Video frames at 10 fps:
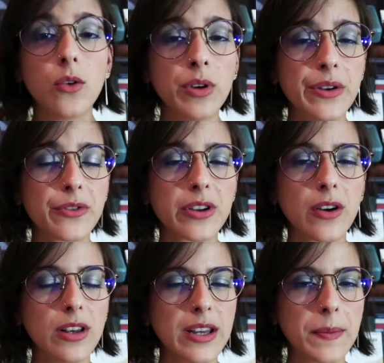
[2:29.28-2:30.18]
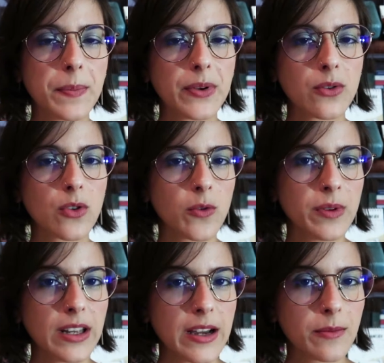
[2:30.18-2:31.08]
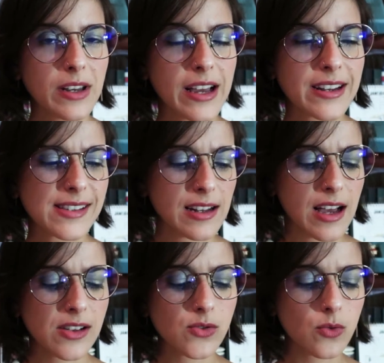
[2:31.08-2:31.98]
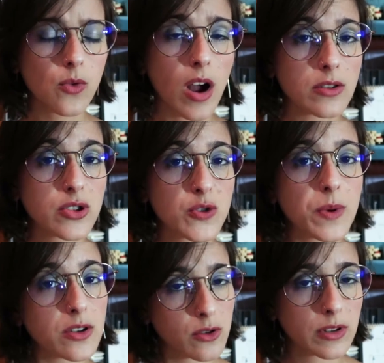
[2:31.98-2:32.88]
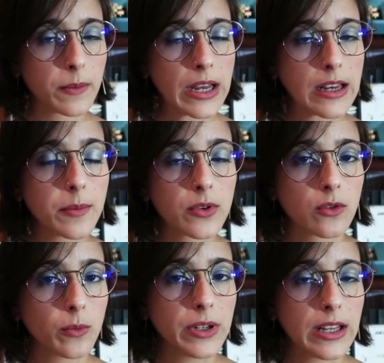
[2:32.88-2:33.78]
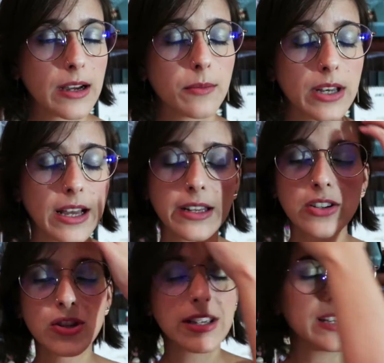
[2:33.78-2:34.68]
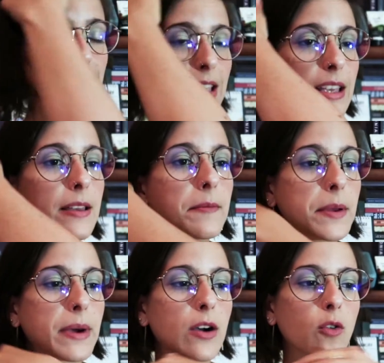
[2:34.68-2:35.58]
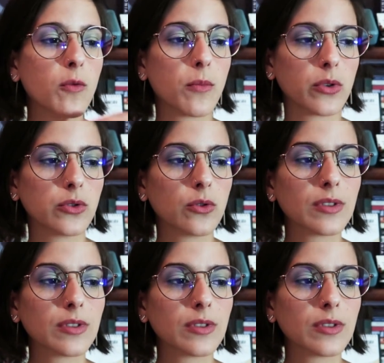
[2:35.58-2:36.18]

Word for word: Um livro que eu li pro Clube Leia Mulheres, aliás, o Quarto de Despejo eu também li pro Clube Leia Mulheres, e que me marcou muito.